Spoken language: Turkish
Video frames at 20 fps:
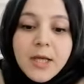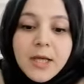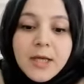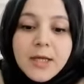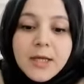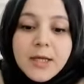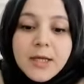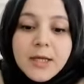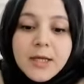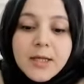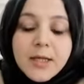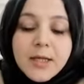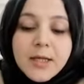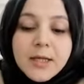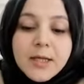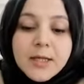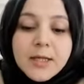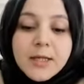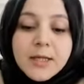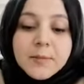
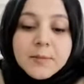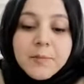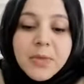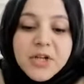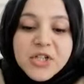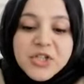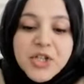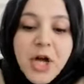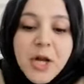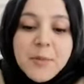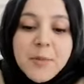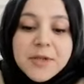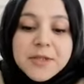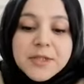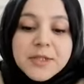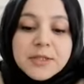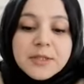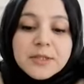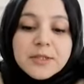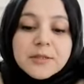Ee,
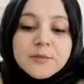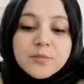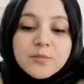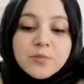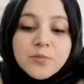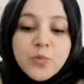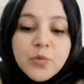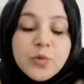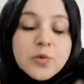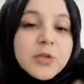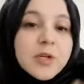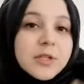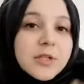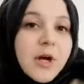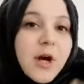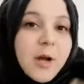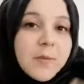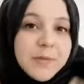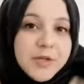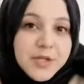başarmanın
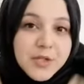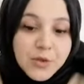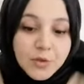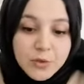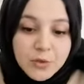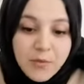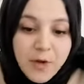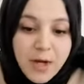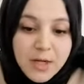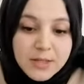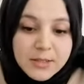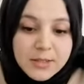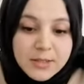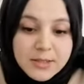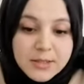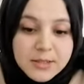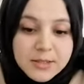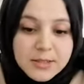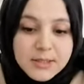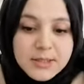mutlaka bir yolu vardır.
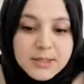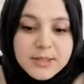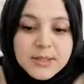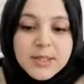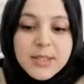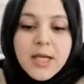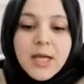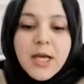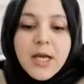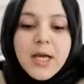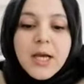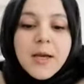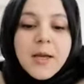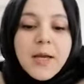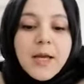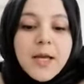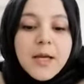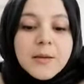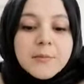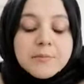
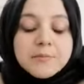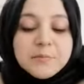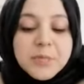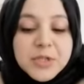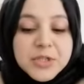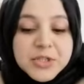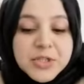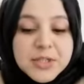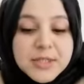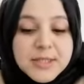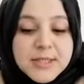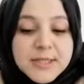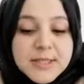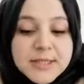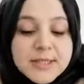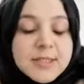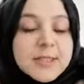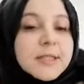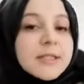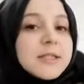
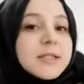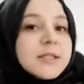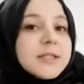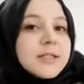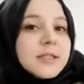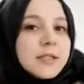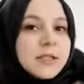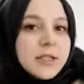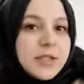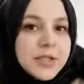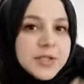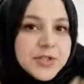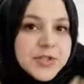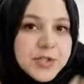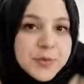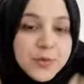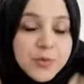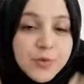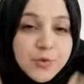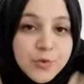Başarısızlık
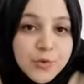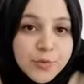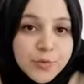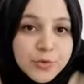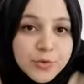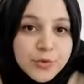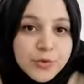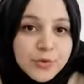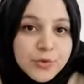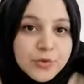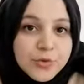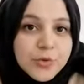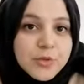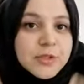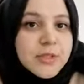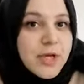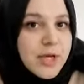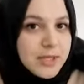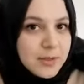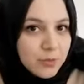geçici bir durumdur.
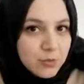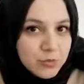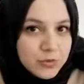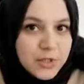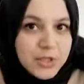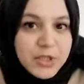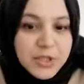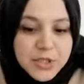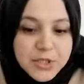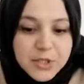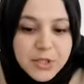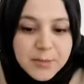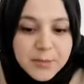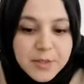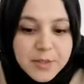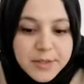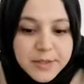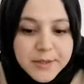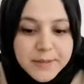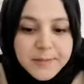Yani bunu
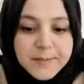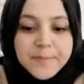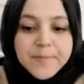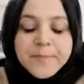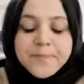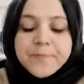değiştirebilirim.